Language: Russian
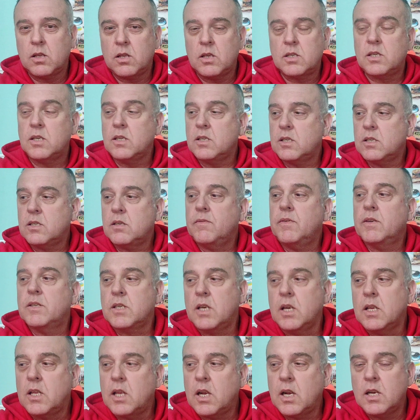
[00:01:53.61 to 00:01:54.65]
это же
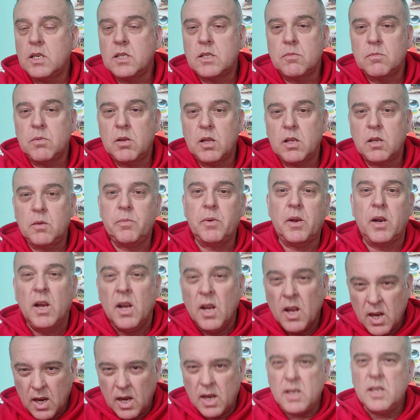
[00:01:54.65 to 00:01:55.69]
антисоветская, это раньше было, теперь
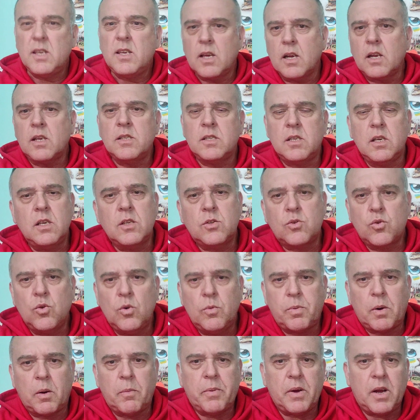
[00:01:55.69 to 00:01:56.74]

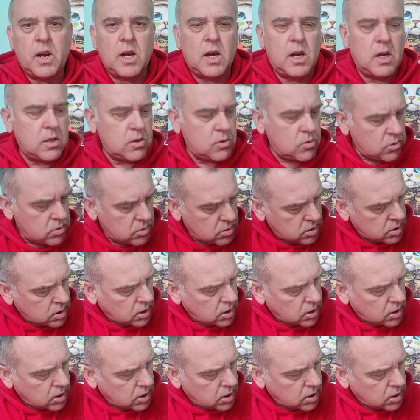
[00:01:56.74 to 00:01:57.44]
антироссийскую пропаганду.